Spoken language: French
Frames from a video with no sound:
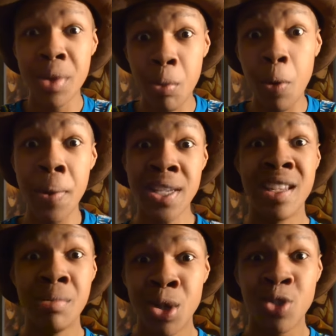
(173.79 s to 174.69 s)
Bon,
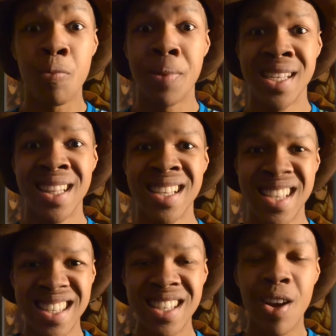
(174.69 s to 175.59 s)
personnellement, je trouve pas ça très
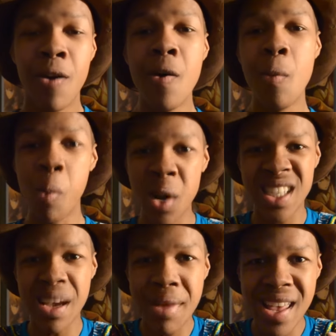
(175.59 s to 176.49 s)
excitant. Moi,
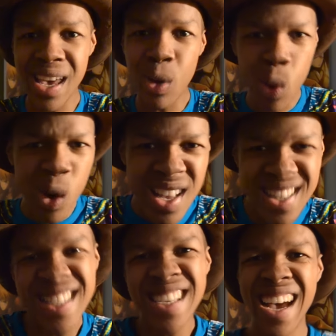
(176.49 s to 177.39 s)
j'aime les héros
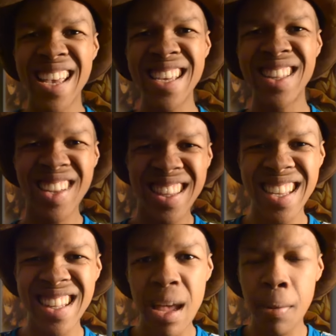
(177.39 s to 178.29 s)
tiraillés dans les
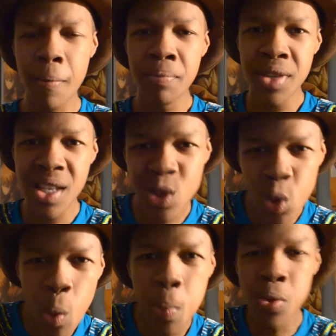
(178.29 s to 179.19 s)
ténèbres, qui se
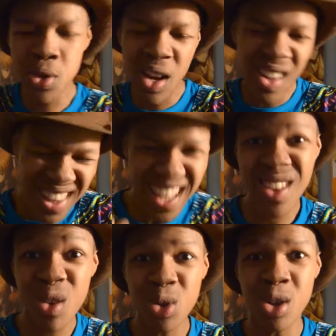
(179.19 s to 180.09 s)
repoussent dans leur dernier
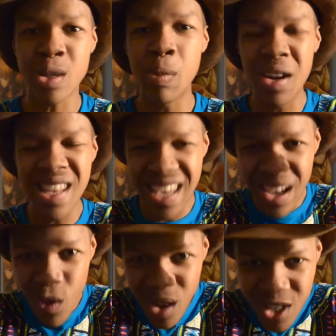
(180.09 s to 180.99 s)
retranchement, les héros en